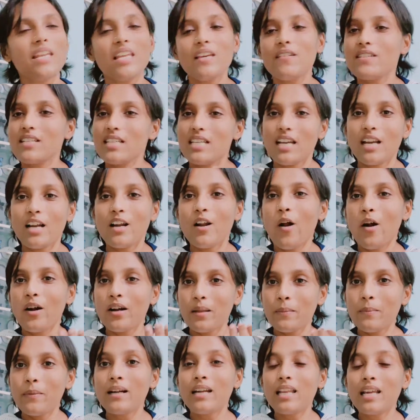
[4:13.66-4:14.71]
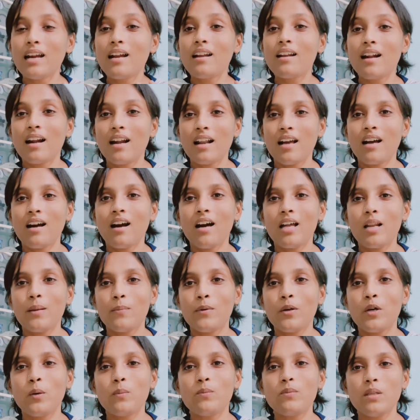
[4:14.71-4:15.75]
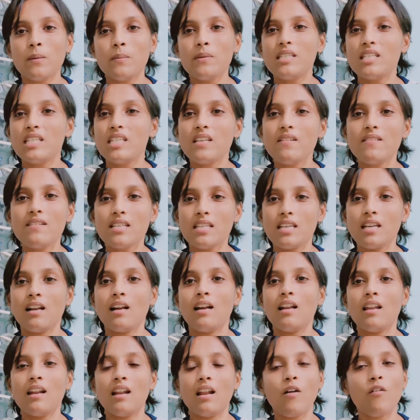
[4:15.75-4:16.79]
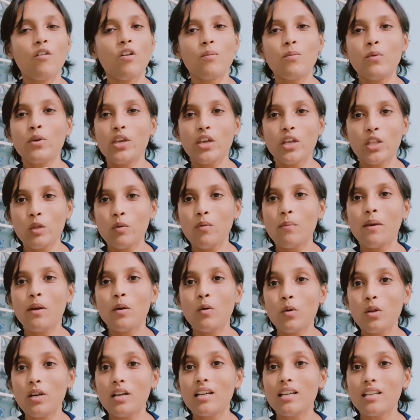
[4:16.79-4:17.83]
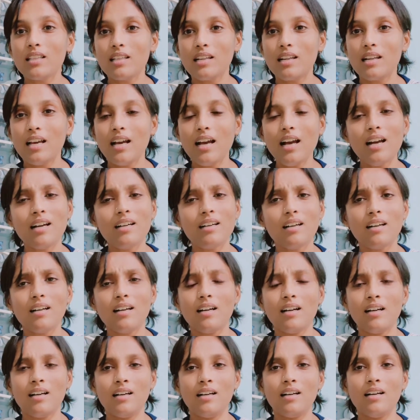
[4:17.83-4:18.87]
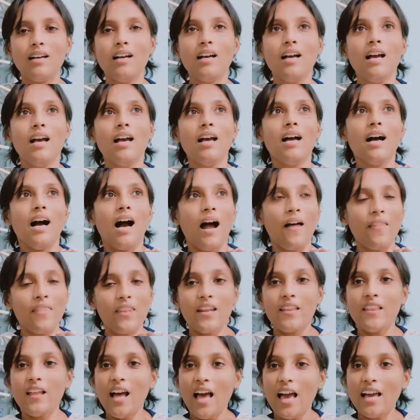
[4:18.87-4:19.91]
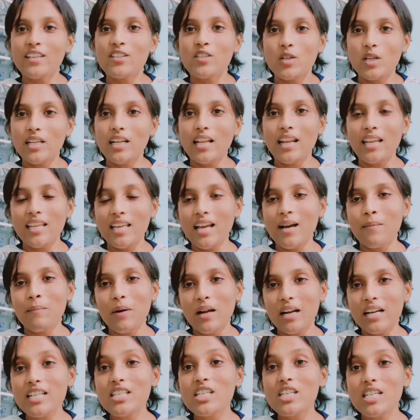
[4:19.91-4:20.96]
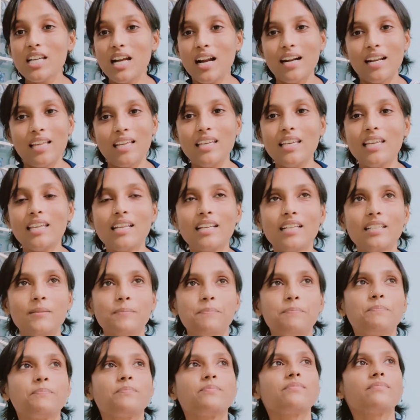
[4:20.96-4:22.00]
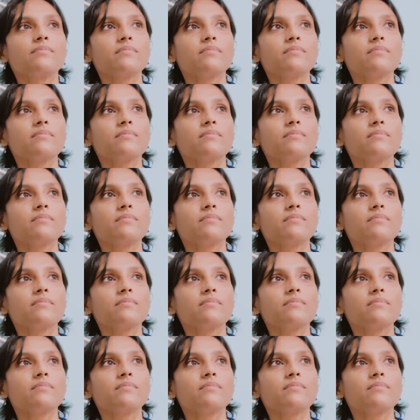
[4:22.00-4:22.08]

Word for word: பெரிய விஷயங்கள் ஆட்டோமேட்டிக்காக நடக்க ஆரம்பிக்கும் நம்ம சின்ன விஷயங்களெல்லாம் அவ்வளோ முக்கியத்துவமே கொடுக்கறதில்ல அதில் தான் ஆக்சுவலி நிறையா மகிழ்ச்சி அடங்கியிருக்கு